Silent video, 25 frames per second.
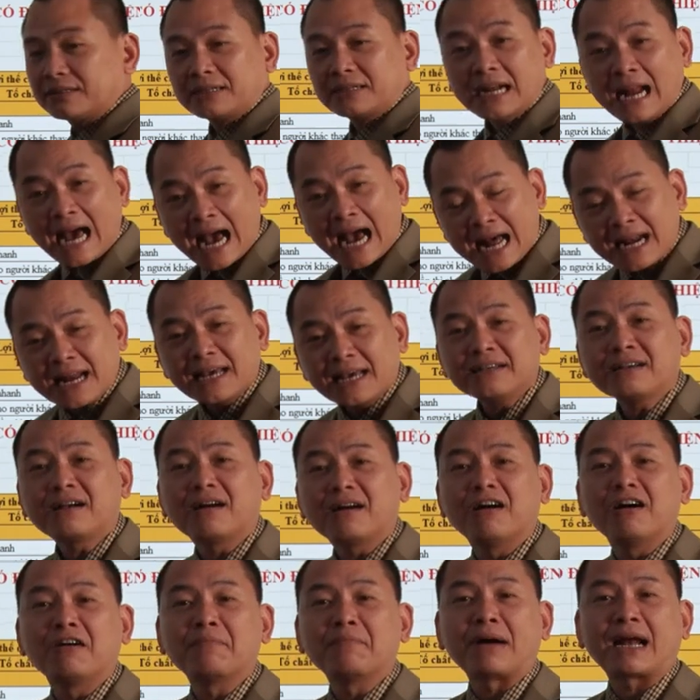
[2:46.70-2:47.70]
Đã đánh
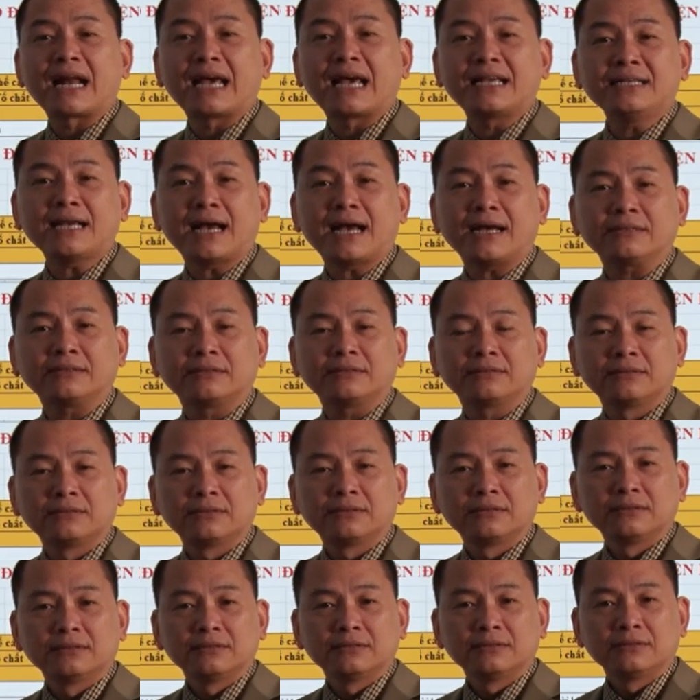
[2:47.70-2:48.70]
cờ mà đánh nhanh
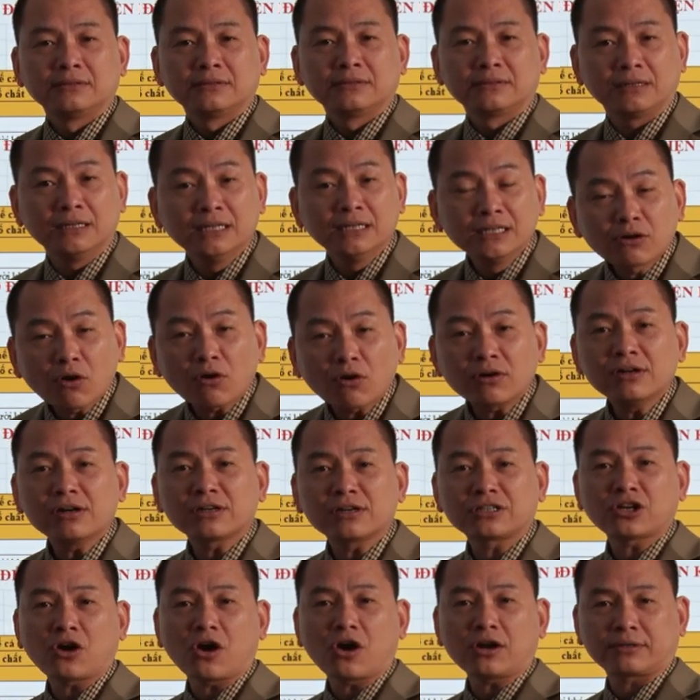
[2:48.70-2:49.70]
thì có
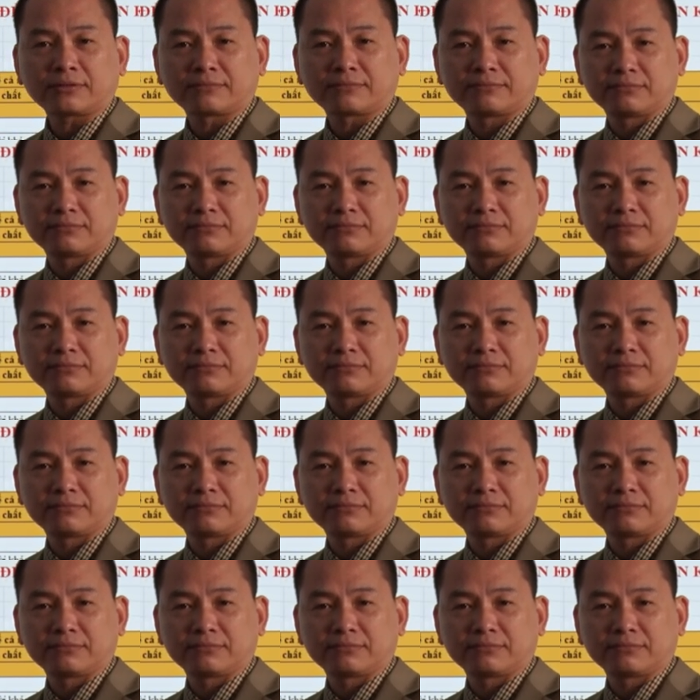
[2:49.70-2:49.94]
nước sót.